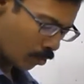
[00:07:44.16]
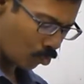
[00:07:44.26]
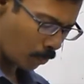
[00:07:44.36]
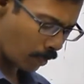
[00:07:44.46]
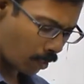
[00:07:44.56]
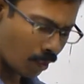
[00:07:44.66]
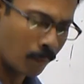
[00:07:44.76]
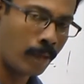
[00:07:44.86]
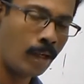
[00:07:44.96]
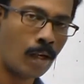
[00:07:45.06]
சூப்பரின்
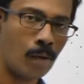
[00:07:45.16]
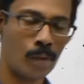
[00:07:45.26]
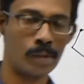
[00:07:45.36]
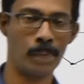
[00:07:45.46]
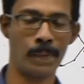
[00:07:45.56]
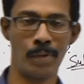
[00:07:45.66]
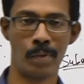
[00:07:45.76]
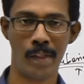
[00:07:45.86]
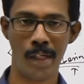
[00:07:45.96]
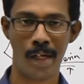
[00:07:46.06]
அப்படின்ற ஒரு சப்ஸ்டன்ஸ்
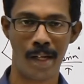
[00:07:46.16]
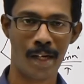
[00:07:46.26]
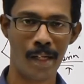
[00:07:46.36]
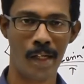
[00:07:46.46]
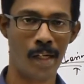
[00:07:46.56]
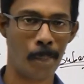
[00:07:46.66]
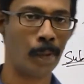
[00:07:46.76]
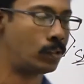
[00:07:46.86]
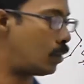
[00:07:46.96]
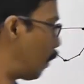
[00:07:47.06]
வந்து அங்கே நிறைய டெபாசிட்